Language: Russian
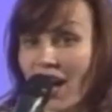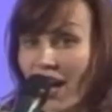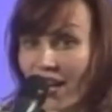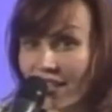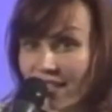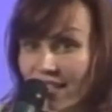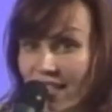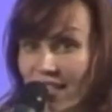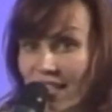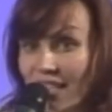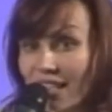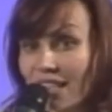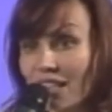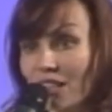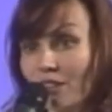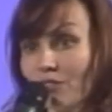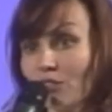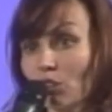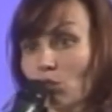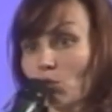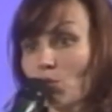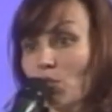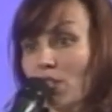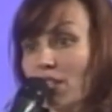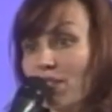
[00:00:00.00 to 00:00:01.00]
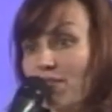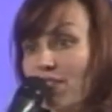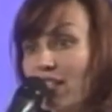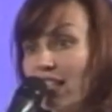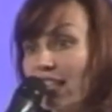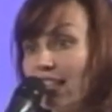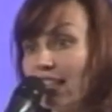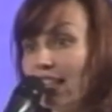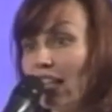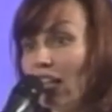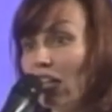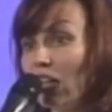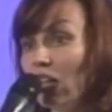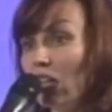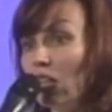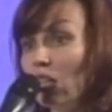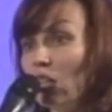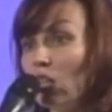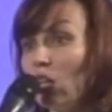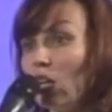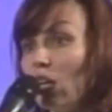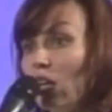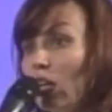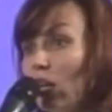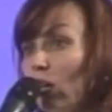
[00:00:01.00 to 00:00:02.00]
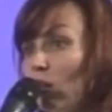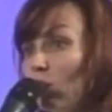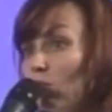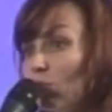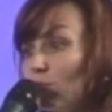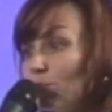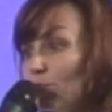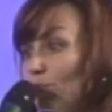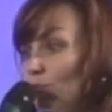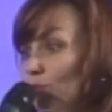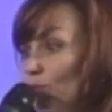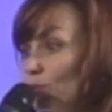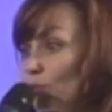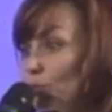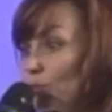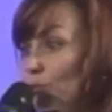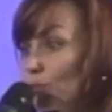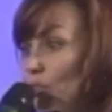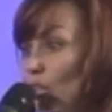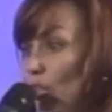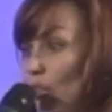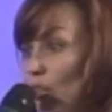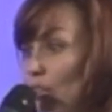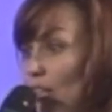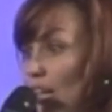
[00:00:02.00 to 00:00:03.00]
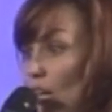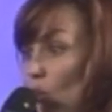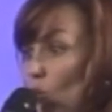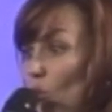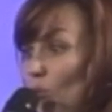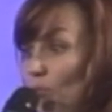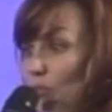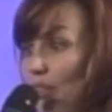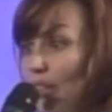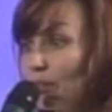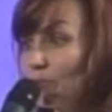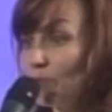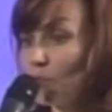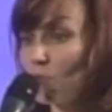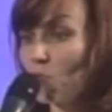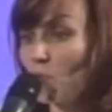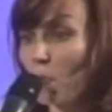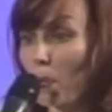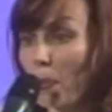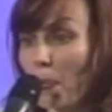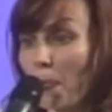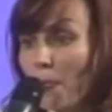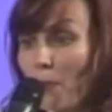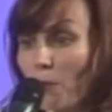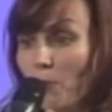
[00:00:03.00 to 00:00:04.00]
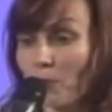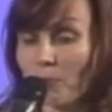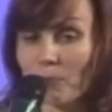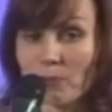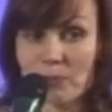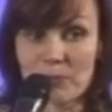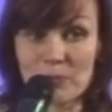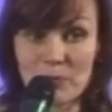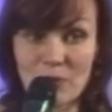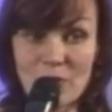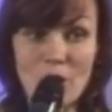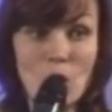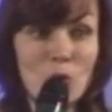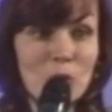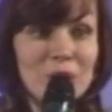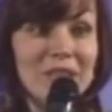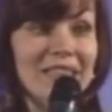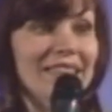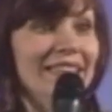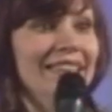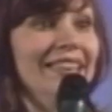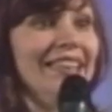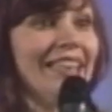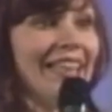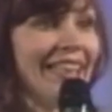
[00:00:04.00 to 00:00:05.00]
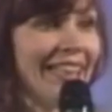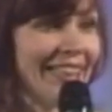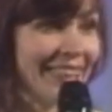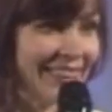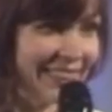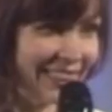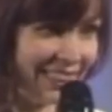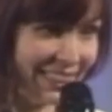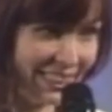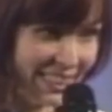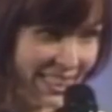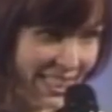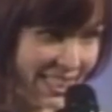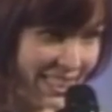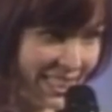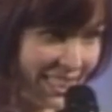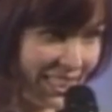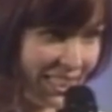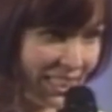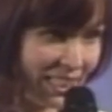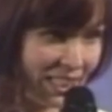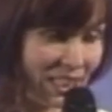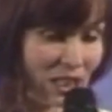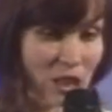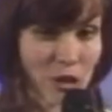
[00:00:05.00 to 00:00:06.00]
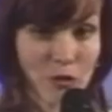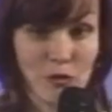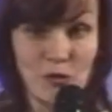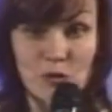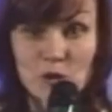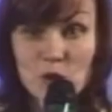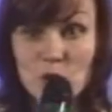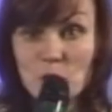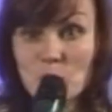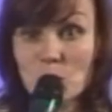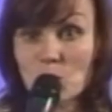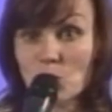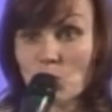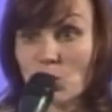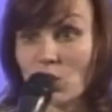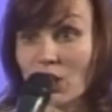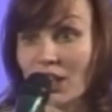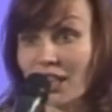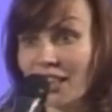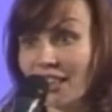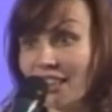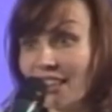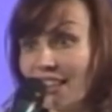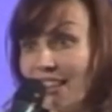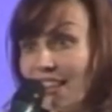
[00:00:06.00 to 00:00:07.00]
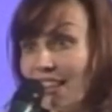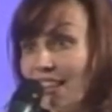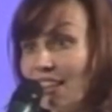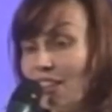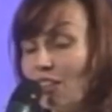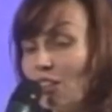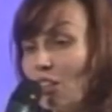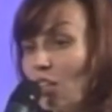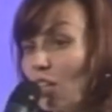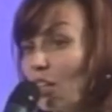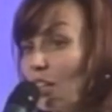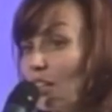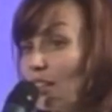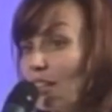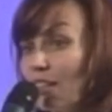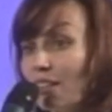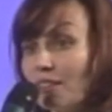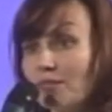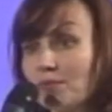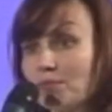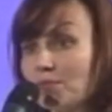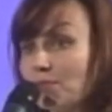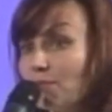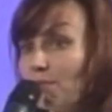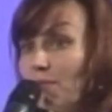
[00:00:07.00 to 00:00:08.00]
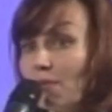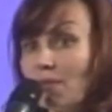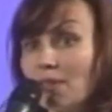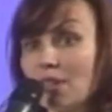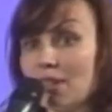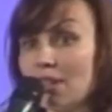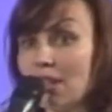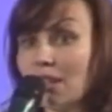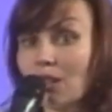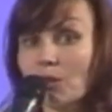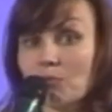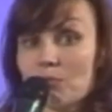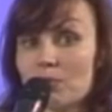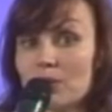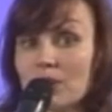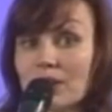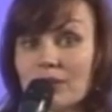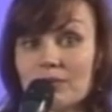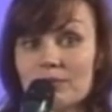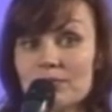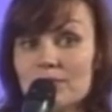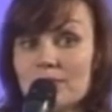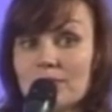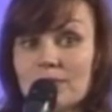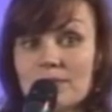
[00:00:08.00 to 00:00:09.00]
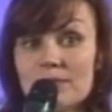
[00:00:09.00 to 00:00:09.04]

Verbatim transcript: о, о церкви. То есть я всегда э, вот в каком-то ну, в какой-то деятельности. И вдруг это было